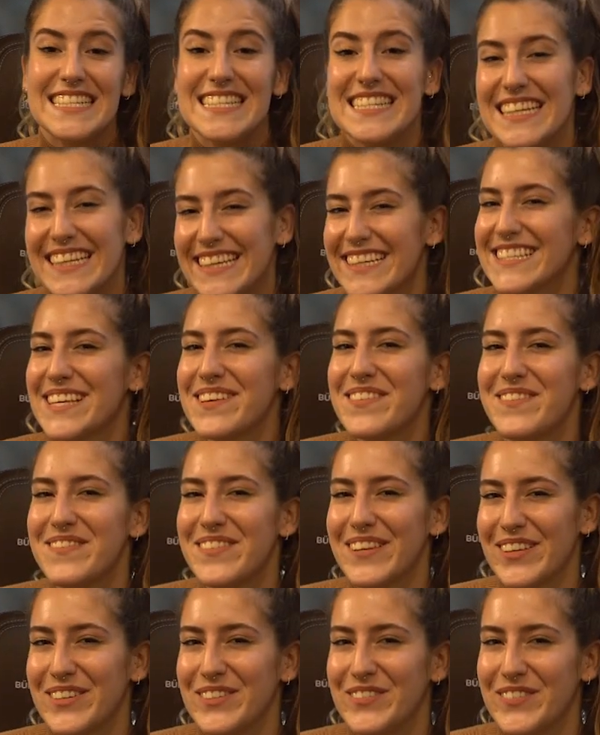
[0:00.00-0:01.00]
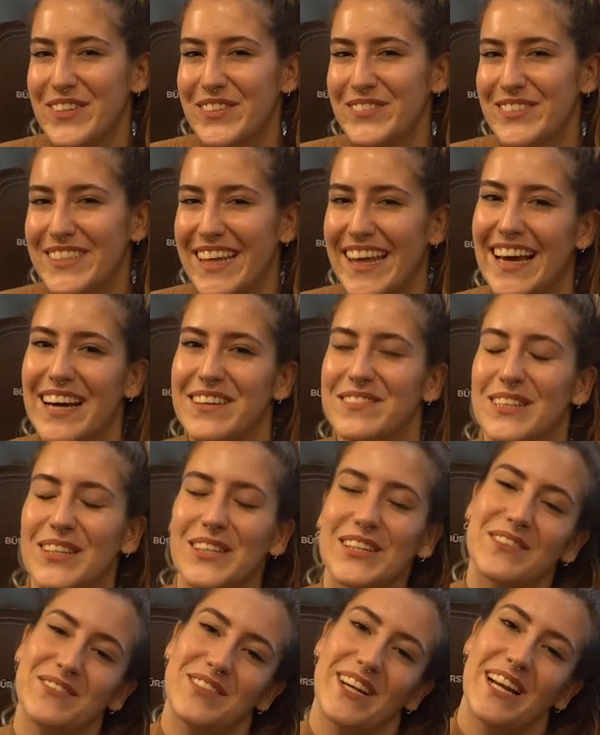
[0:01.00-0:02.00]
Si crees que me merezco un me gusta,
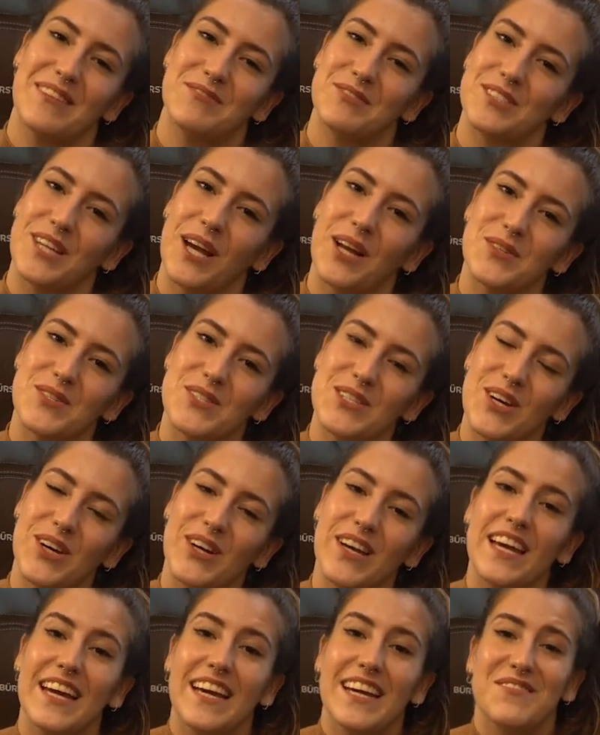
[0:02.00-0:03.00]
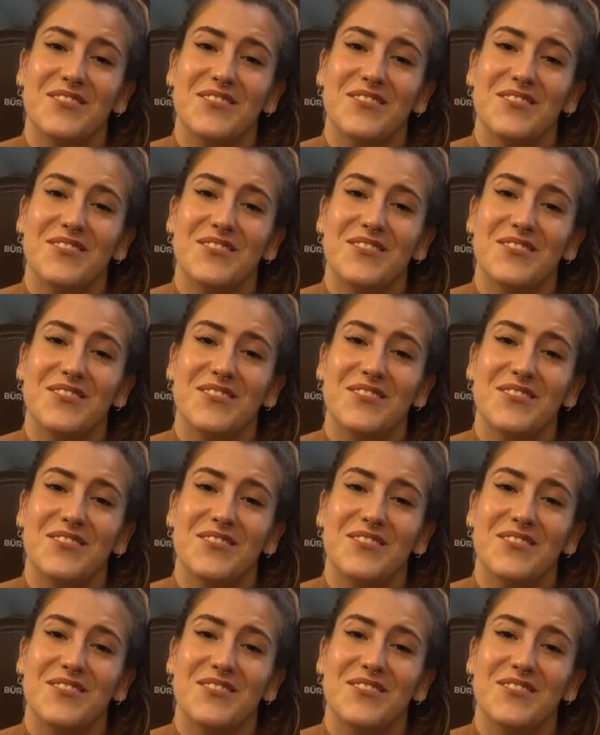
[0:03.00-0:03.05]
déjamelo que me hará mucha ilusión.